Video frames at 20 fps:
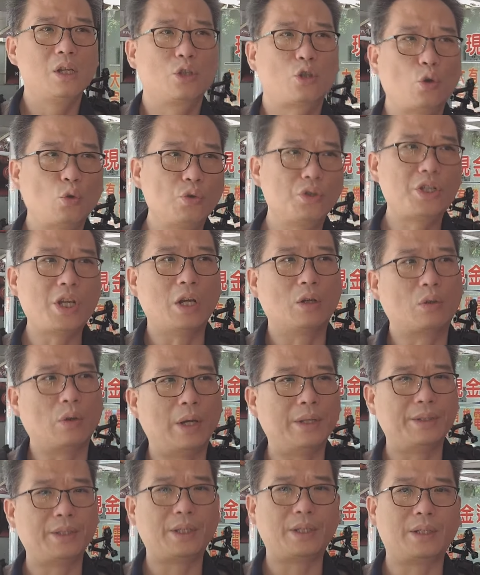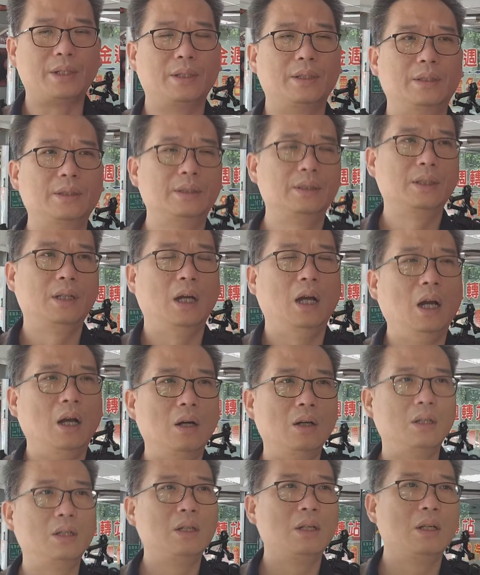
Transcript: 宗教团体啊，